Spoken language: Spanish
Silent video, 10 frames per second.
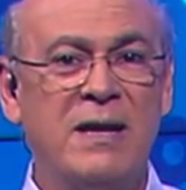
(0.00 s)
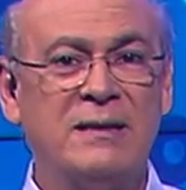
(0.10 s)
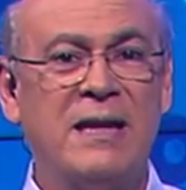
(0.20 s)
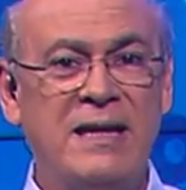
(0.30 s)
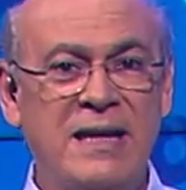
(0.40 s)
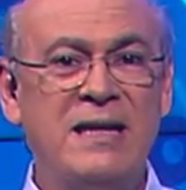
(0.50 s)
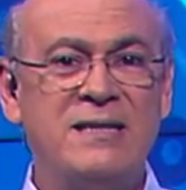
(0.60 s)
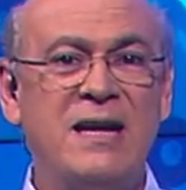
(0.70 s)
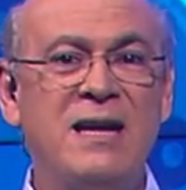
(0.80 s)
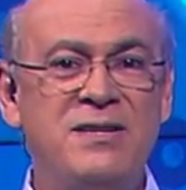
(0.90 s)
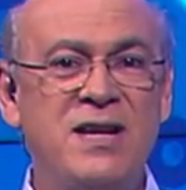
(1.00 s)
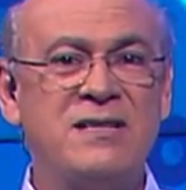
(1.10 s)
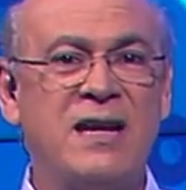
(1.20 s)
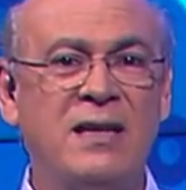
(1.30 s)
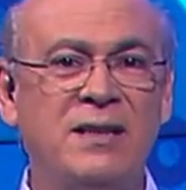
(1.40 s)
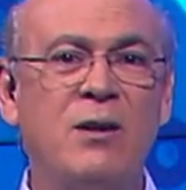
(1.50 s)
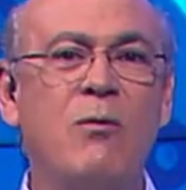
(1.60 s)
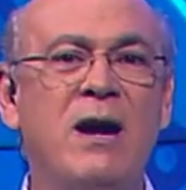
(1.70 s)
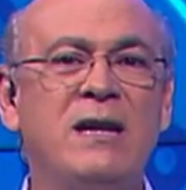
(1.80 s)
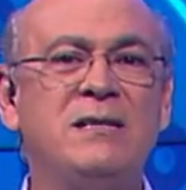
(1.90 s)
Marta Irene Sánchez,
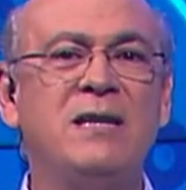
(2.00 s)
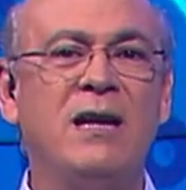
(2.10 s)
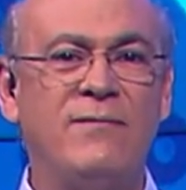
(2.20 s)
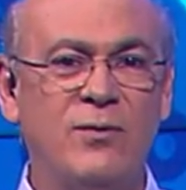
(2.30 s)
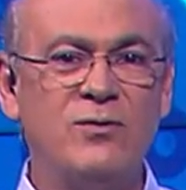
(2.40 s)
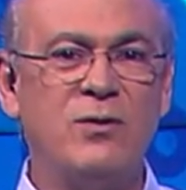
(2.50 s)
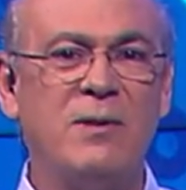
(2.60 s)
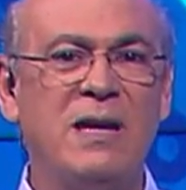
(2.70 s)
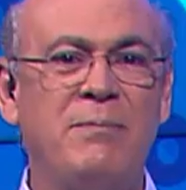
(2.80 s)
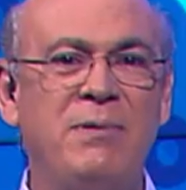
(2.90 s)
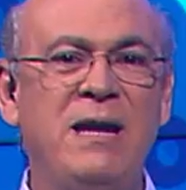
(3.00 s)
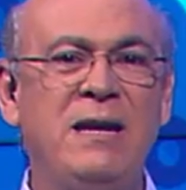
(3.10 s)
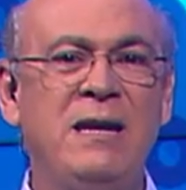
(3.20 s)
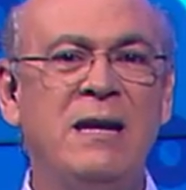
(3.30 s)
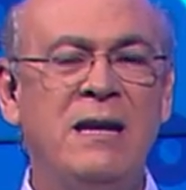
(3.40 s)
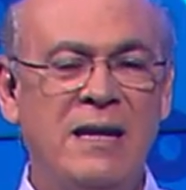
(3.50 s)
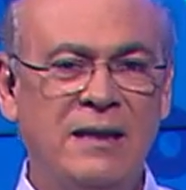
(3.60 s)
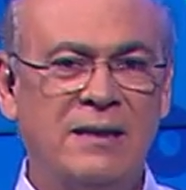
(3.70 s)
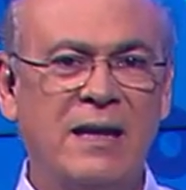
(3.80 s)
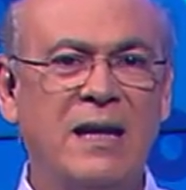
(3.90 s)
Katy Juárez y Alfonso Malespín
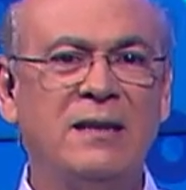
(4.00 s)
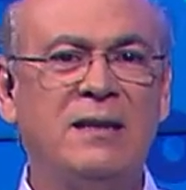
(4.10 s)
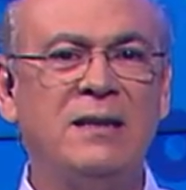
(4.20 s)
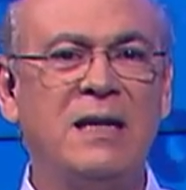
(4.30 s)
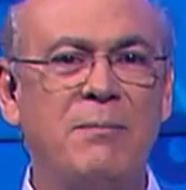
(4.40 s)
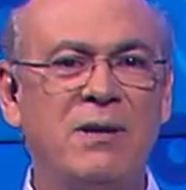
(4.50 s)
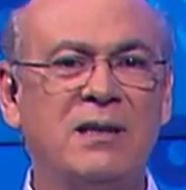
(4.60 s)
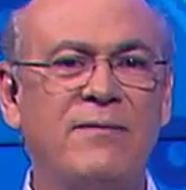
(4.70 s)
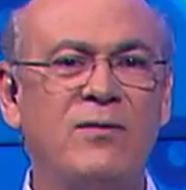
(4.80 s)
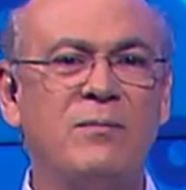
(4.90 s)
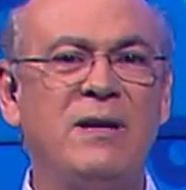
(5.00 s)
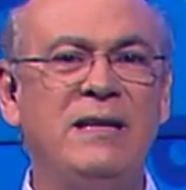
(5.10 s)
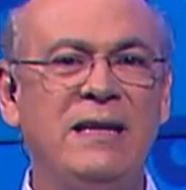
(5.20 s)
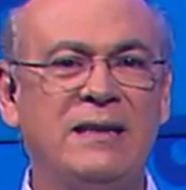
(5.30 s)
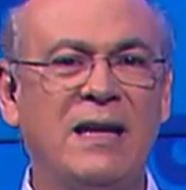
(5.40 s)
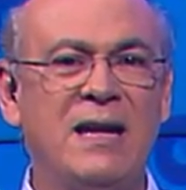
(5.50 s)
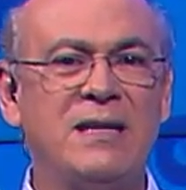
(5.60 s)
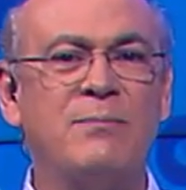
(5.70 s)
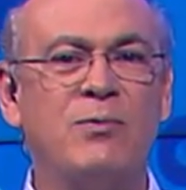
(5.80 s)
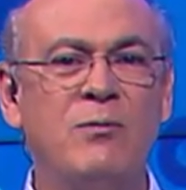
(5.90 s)
Integrantes de la plataforma
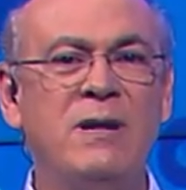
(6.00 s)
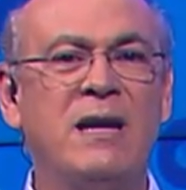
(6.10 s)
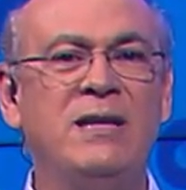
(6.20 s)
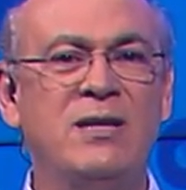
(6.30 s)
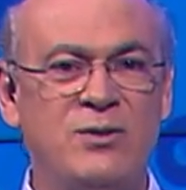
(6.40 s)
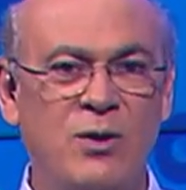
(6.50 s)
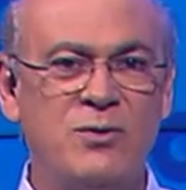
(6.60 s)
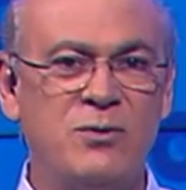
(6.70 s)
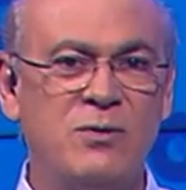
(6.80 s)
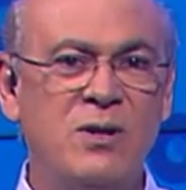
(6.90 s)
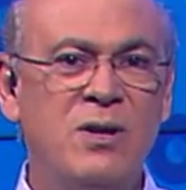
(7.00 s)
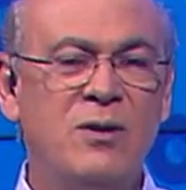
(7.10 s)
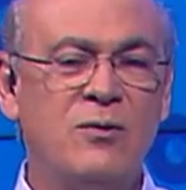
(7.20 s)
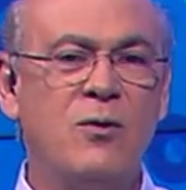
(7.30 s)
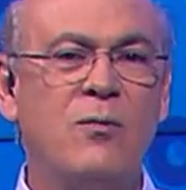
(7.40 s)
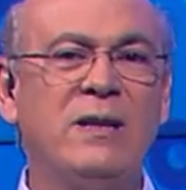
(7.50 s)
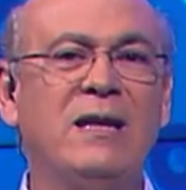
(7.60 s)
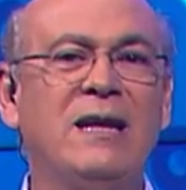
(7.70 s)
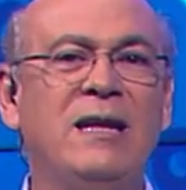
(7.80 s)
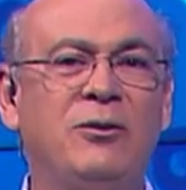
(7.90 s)
digital República 18 nos
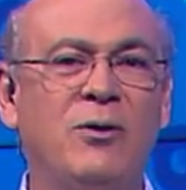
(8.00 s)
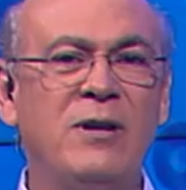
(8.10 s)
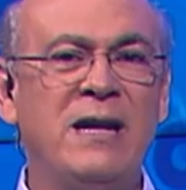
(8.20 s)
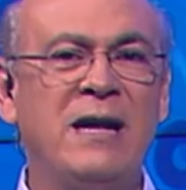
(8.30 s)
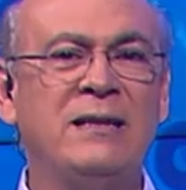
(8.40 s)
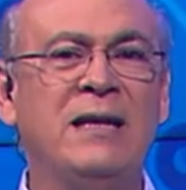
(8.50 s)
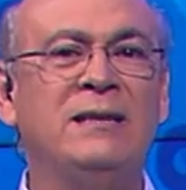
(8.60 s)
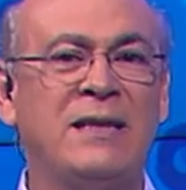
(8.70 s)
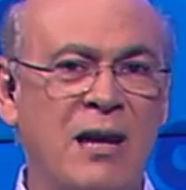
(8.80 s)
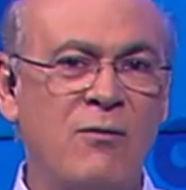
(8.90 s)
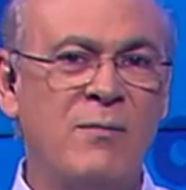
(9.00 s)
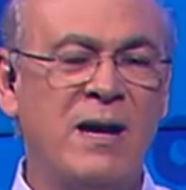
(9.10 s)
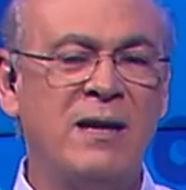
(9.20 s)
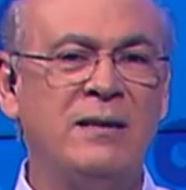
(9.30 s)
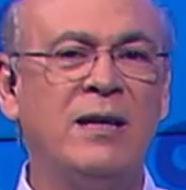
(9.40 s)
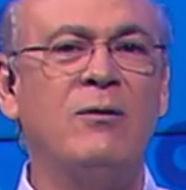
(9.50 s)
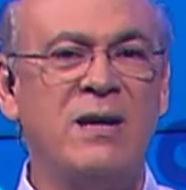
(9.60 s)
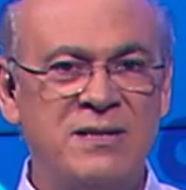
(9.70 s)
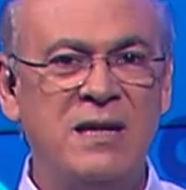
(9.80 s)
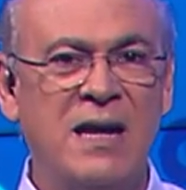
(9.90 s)
cuentan la historia del trauma de
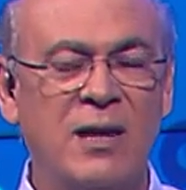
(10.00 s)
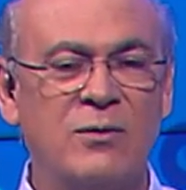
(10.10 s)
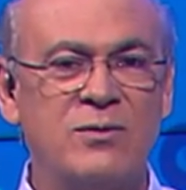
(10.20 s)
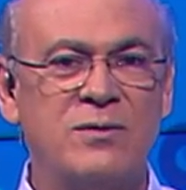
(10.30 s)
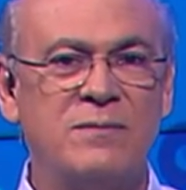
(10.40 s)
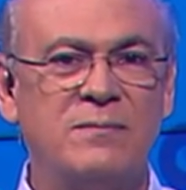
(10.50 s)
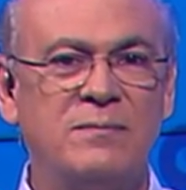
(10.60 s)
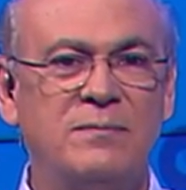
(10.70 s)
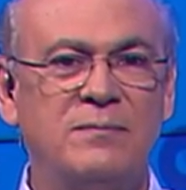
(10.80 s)
los exiliados.